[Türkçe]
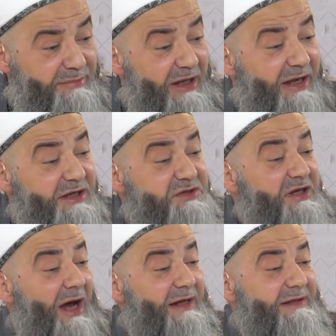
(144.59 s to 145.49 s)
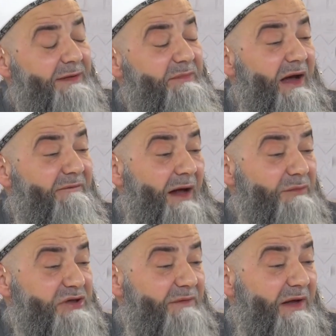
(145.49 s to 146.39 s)
Bir de hiç ziyaret etmeyen
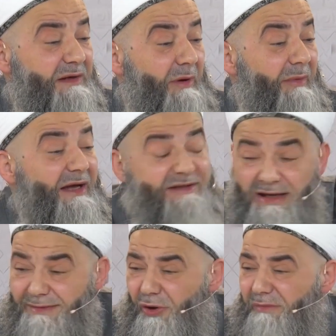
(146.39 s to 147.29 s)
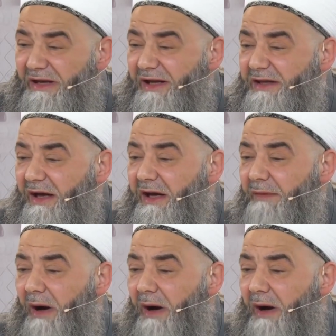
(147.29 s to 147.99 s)
varmış efendi baba. E tanımıyor millete.